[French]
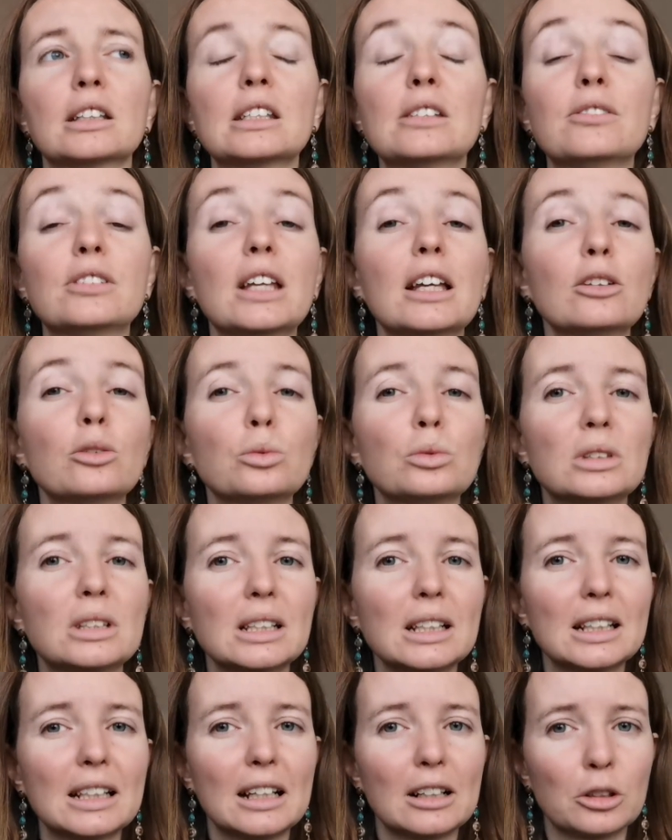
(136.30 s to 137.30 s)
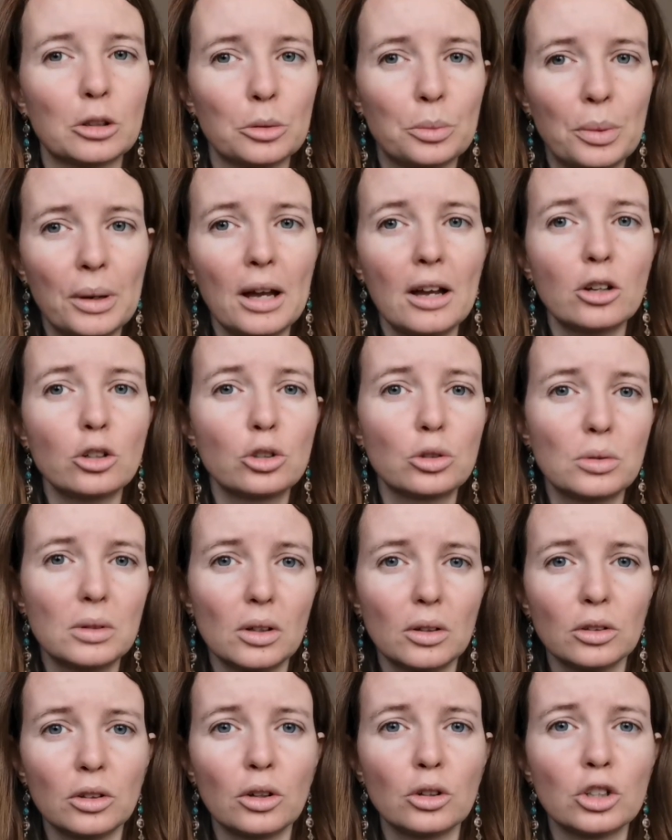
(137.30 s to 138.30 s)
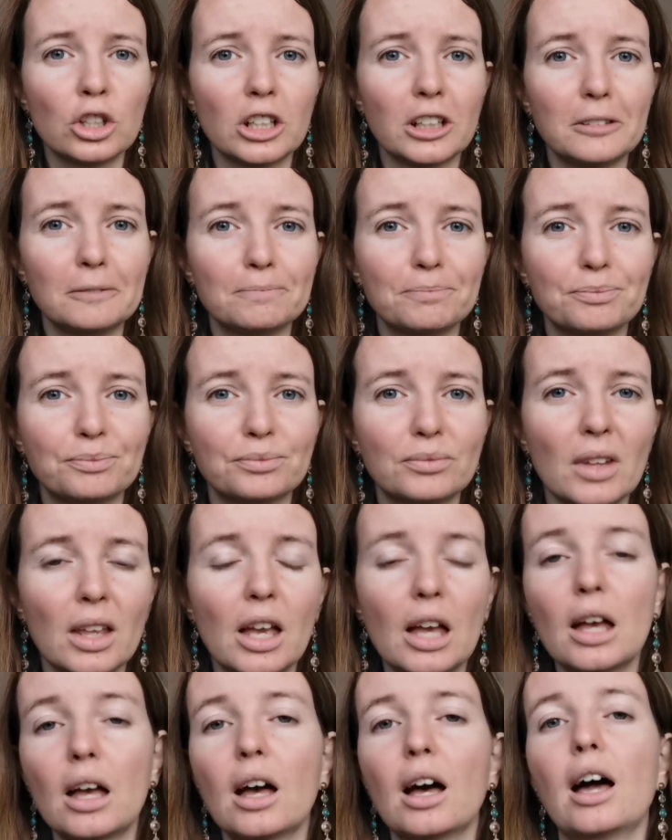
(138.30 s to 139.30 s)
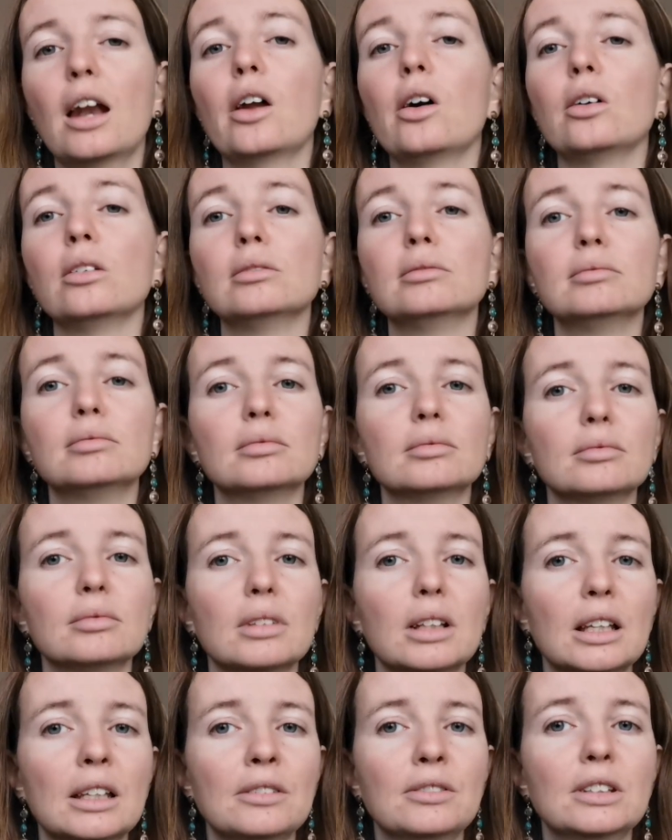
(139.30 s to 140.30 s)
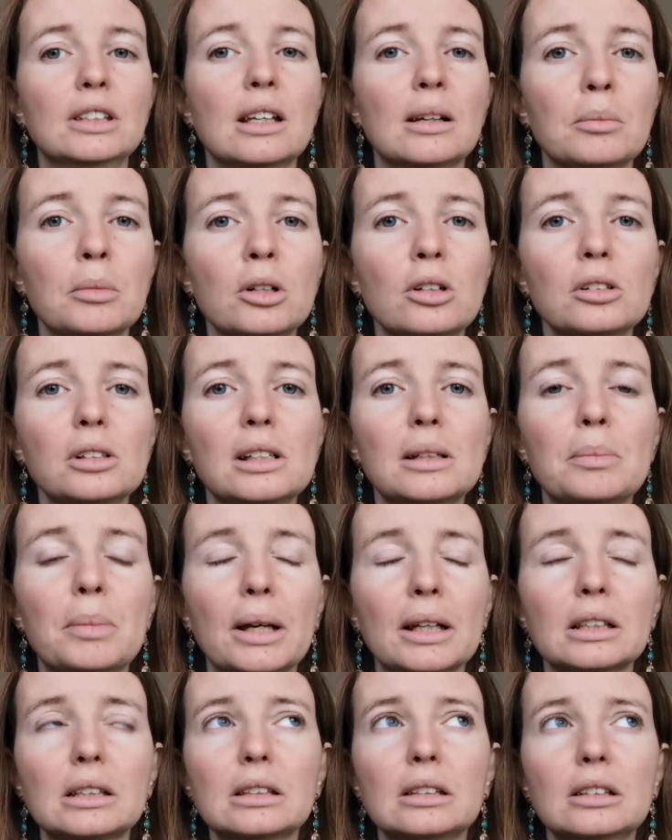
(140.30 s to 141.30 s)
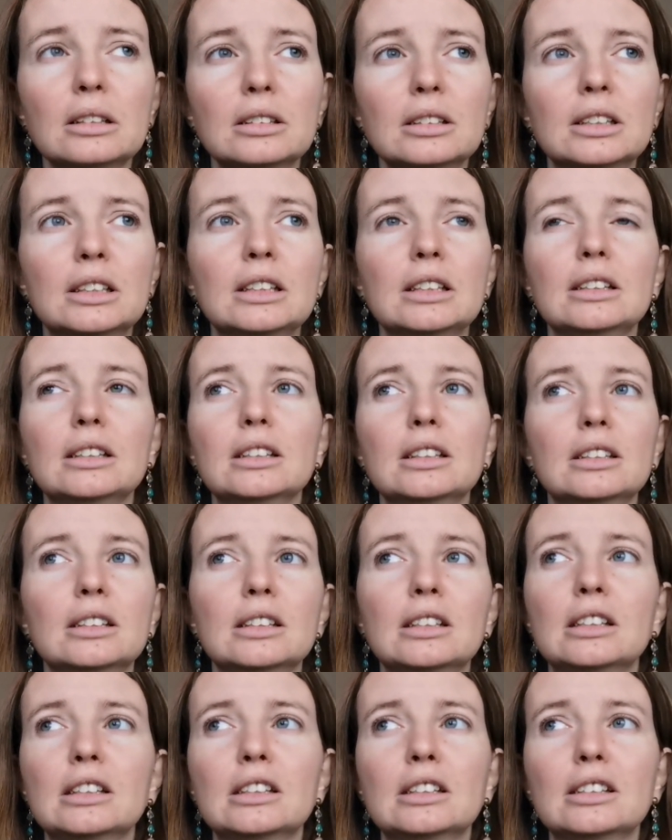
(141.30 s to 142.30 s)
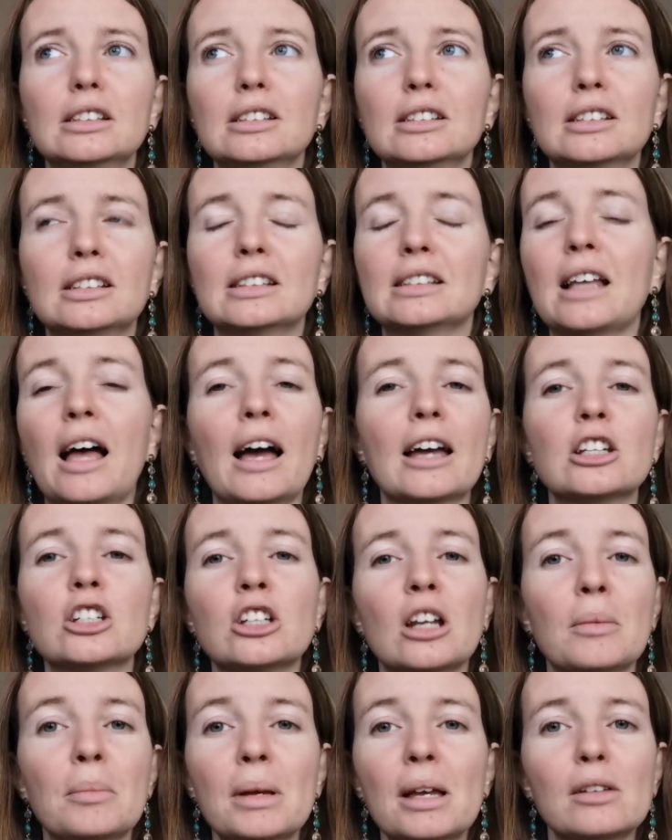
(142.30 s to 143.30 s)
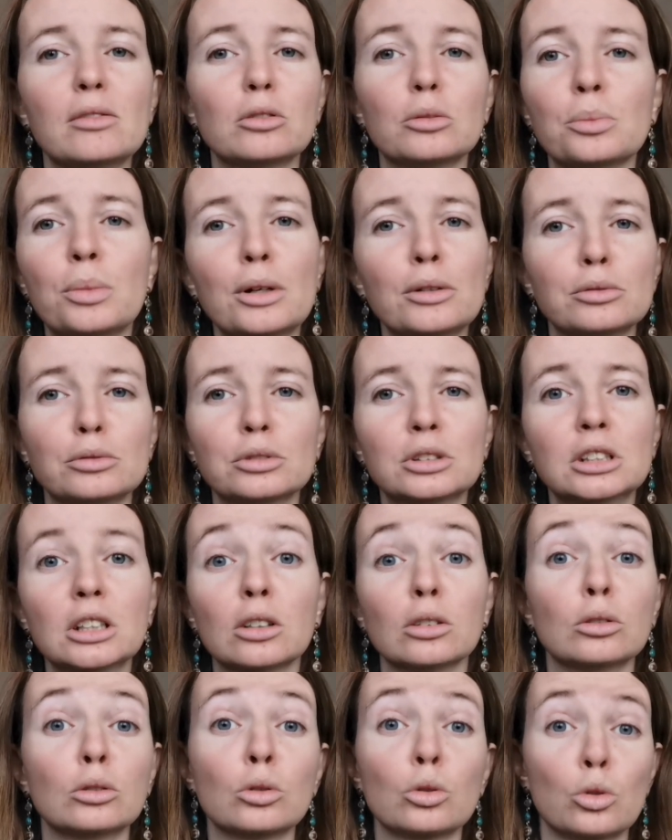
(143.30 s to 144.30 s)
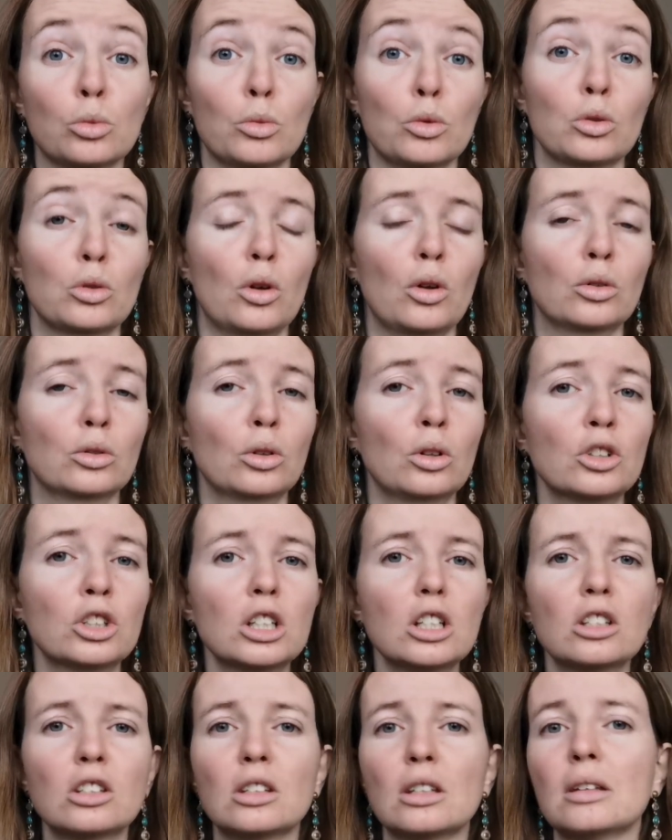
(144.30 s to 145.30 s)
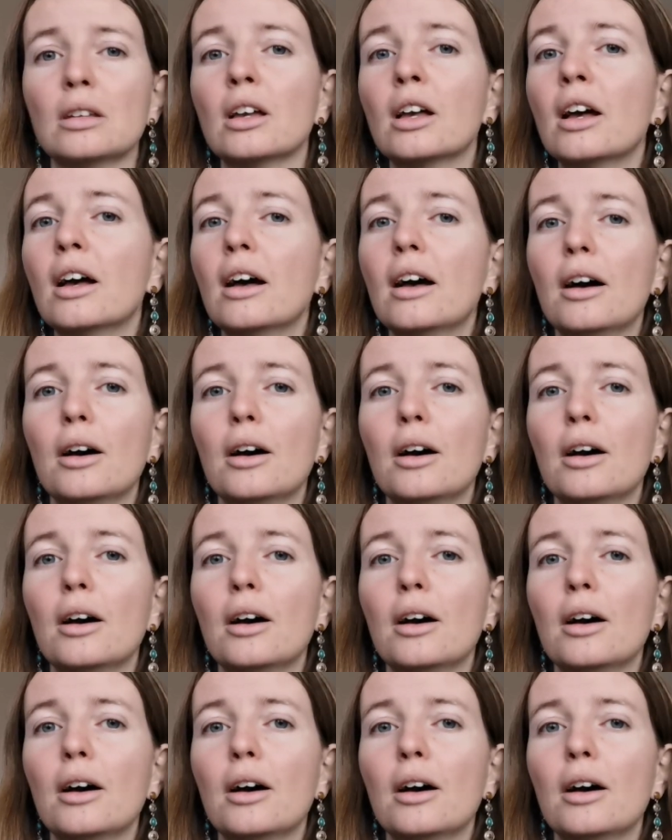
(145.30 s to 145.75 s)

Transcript: qui vient nous dire quelque part, je suis en danger. Alors, évidemment, les personnes qui, qui s'arrêtent jamais, elles vont pas vous dire non, non, je me sens en danger. C'est